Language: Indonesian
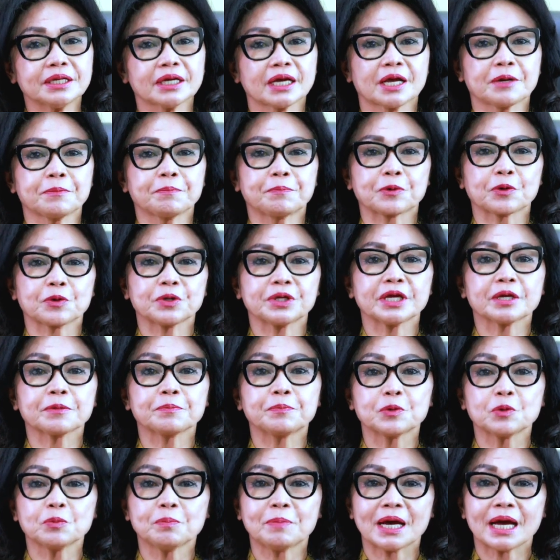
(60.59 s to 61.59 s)
dengan proyek
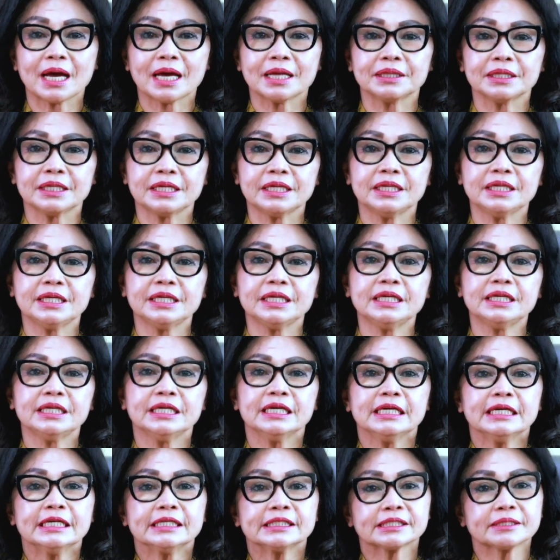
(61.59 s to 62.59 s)
perubahan
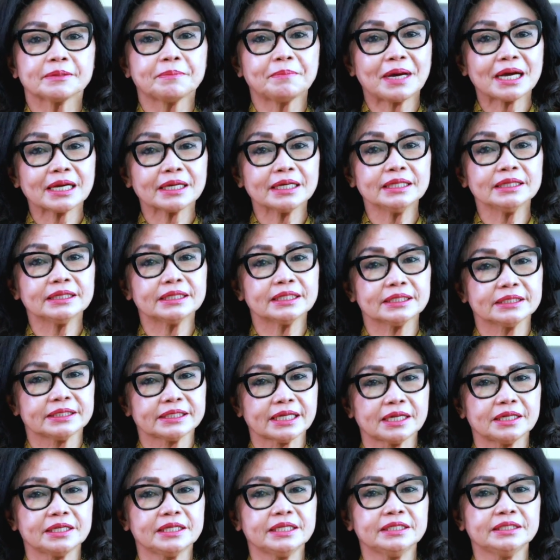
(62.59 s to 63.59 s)
ini semakin
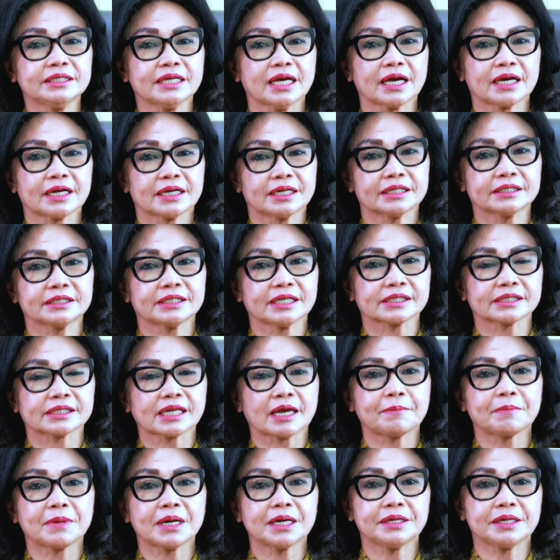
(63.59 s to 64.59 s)
terjadinya
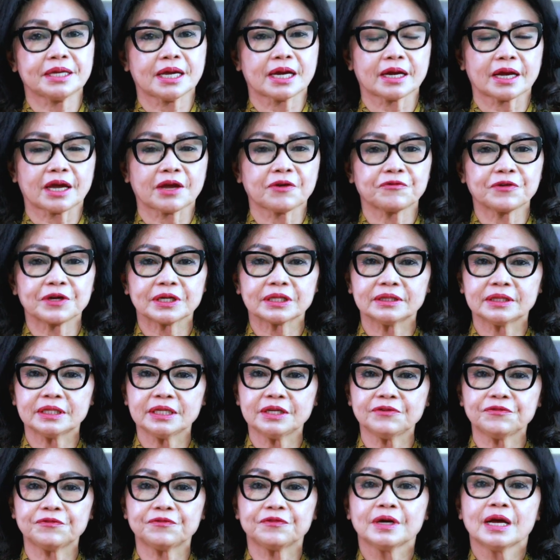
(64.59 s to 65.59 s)
kerjasama yang
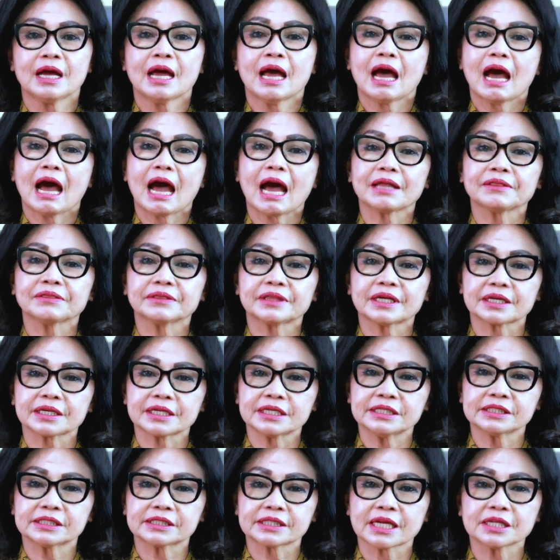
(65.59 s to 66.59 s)
efektif antar
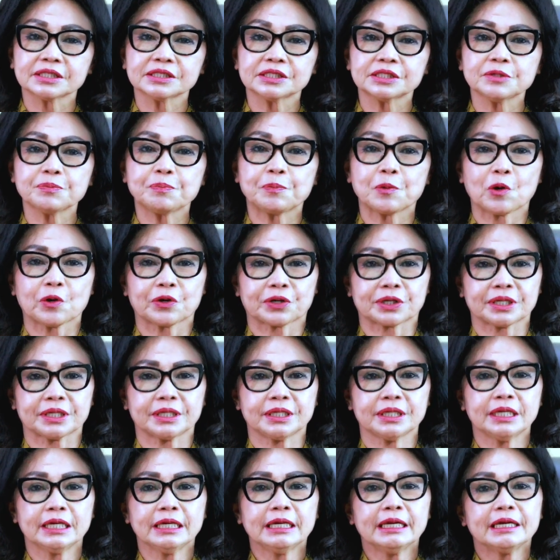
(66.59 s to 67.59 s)
instansi Polri
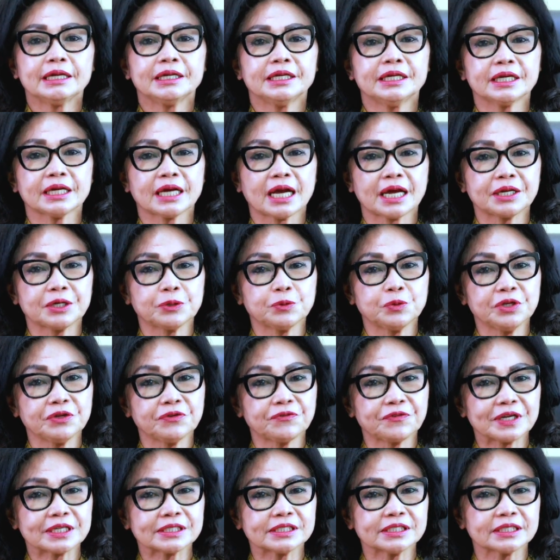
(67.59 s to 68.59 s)
dengan
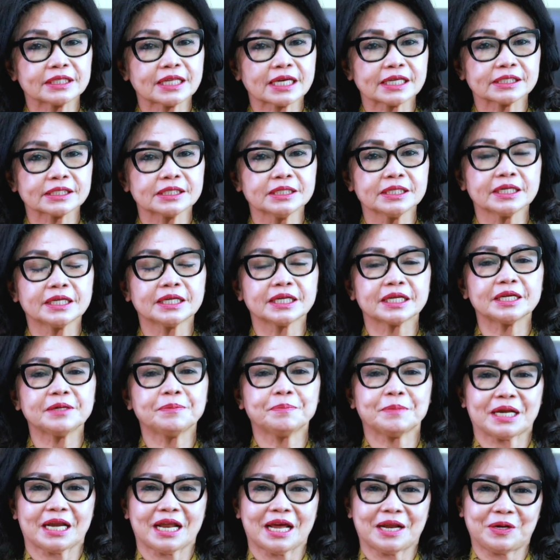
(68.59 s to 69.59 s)
Universitas Negeri
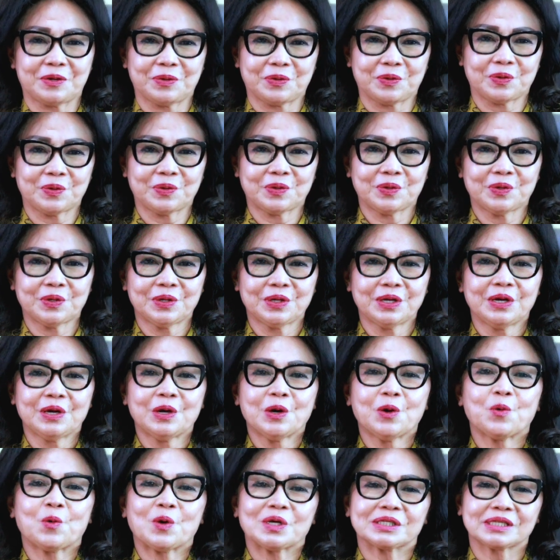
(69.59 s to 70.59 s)
Manado.
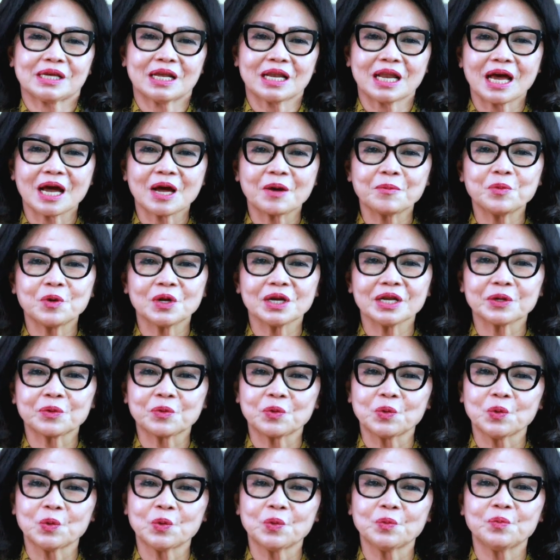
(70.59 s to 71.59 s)

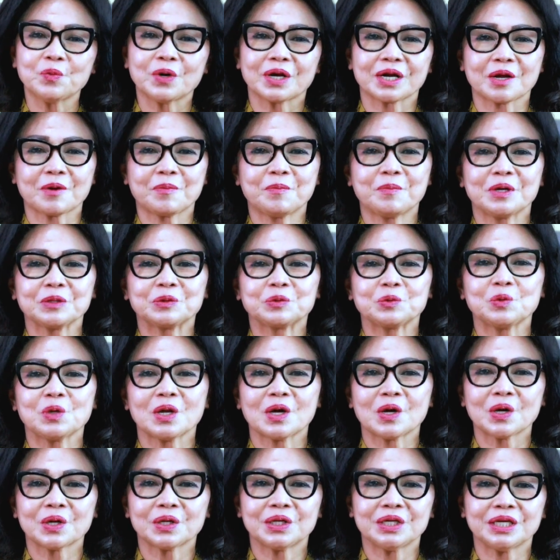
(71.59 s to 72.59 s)
Wassalamualaikum
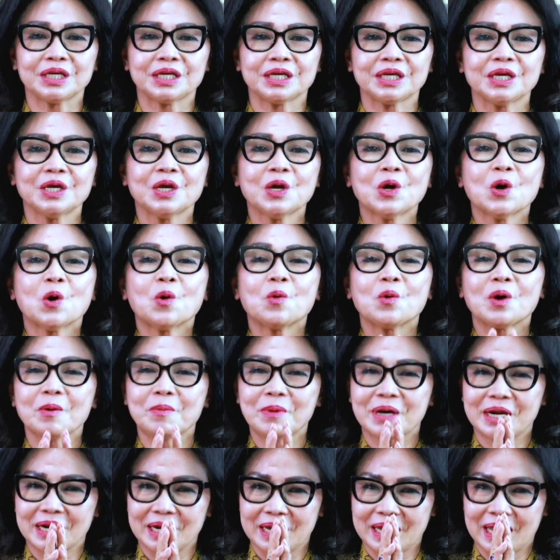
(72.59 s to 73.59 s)
warahmatullahi
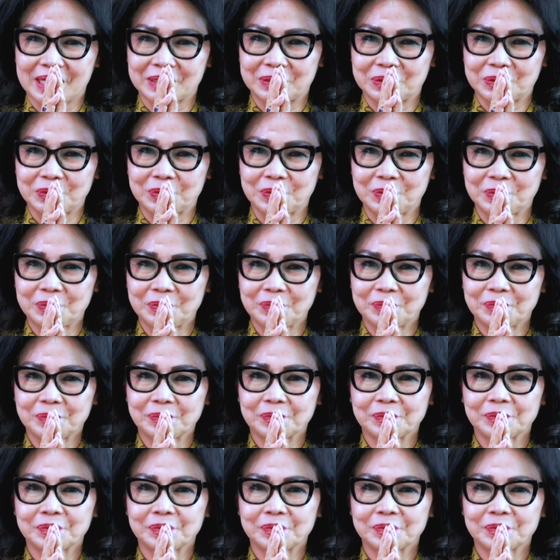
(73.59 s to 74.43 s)
wabarakatuh.